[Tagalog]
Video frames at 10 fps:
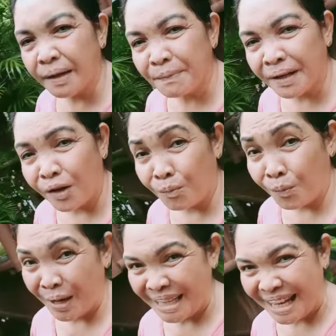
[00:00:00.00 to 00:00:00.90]
kapag ako
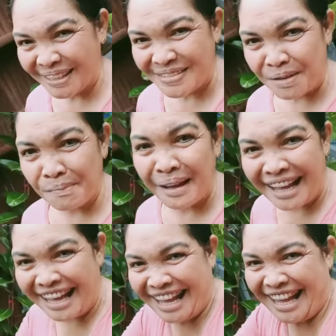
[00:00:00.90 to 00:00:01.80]
po ay narito sa
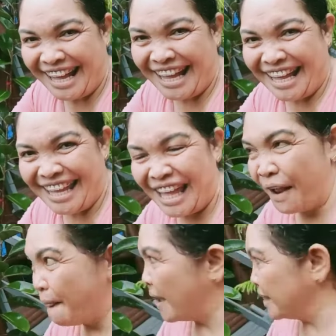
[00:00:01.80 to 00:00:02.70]
bahay.
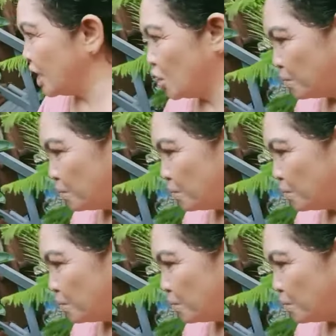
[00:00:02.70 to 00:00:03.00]
Ito